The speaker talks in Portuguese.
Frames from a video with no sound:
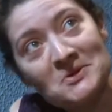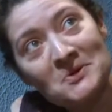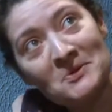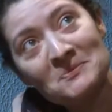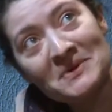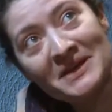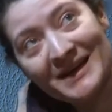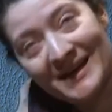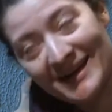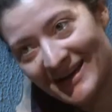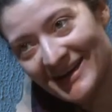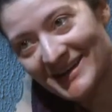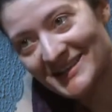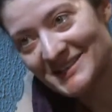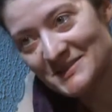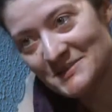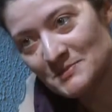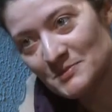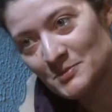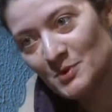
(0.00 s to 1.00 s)

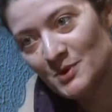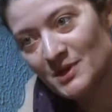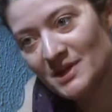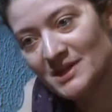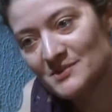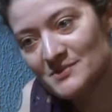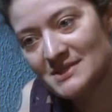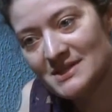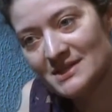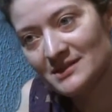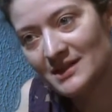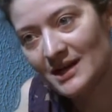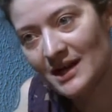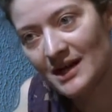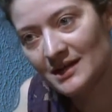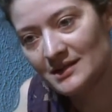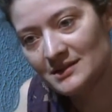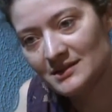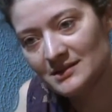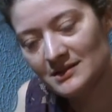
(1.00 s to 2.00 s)
complicada porque não se
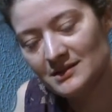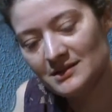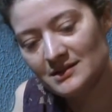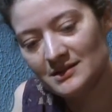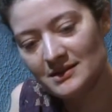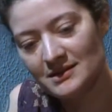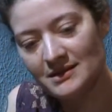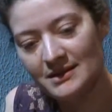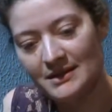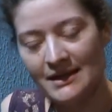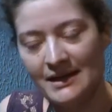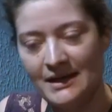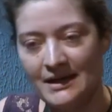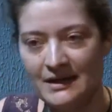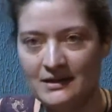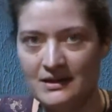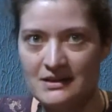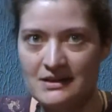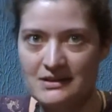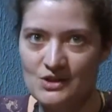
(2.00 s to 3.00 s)
trata
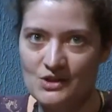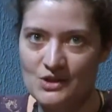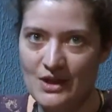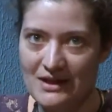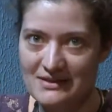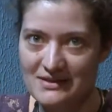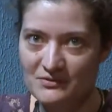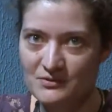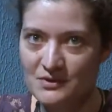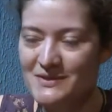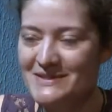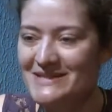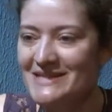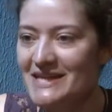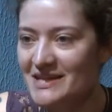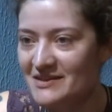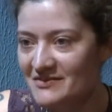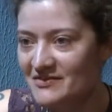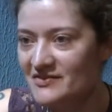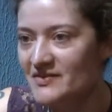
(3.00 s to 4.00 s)
a Safra não
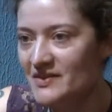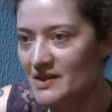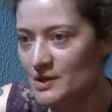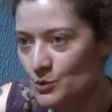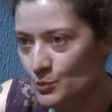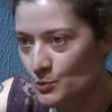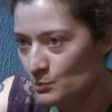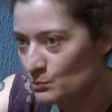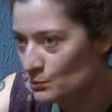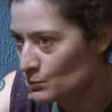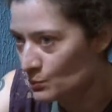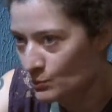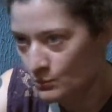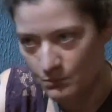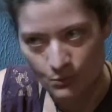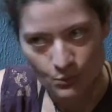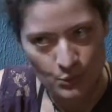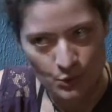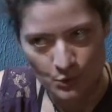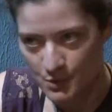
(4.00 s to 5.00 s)
escreveu
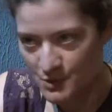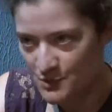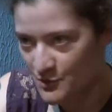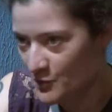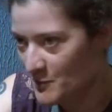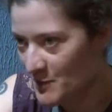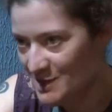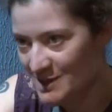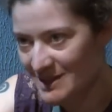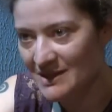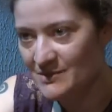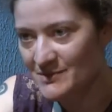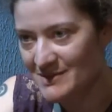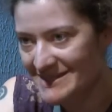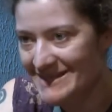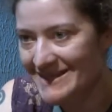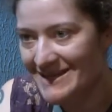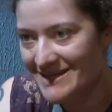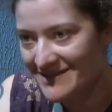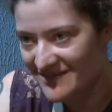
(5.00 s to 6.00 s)
muito possivelmente não
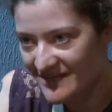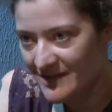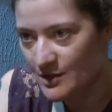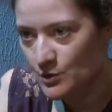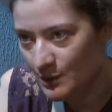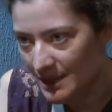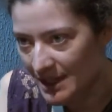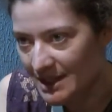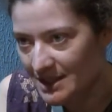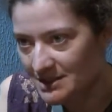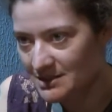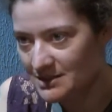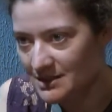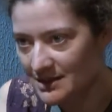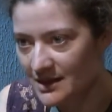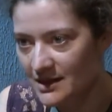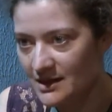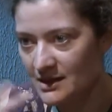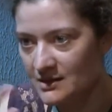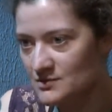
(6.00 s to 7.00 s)
escreveu nada,
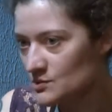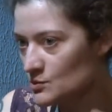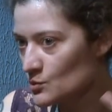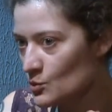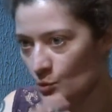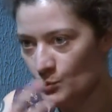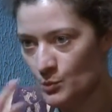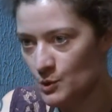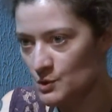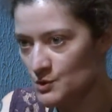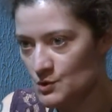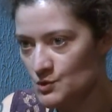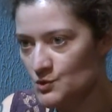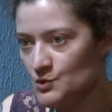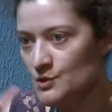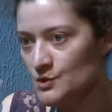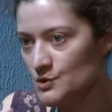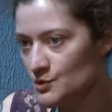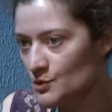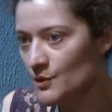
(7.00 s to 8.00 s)
né? Eram
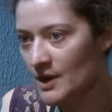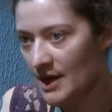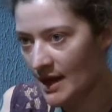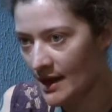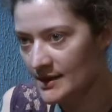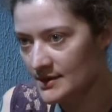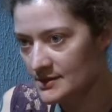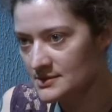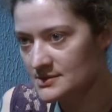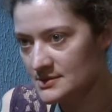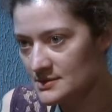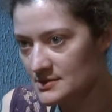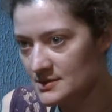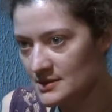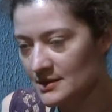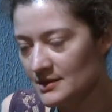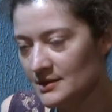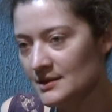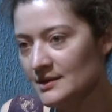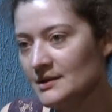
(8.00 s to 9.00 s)
composições orais.
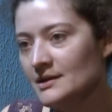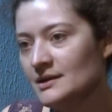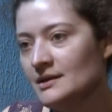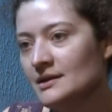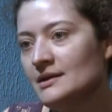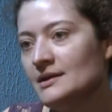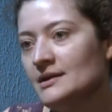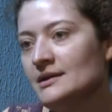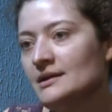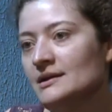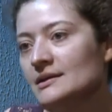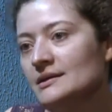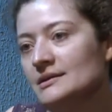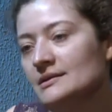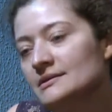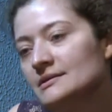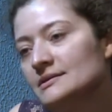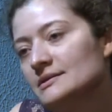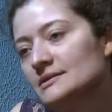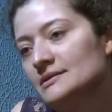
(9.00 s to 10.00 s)

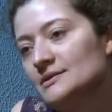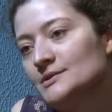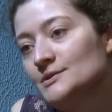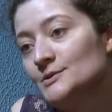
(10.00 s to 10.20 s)
Então... É que era então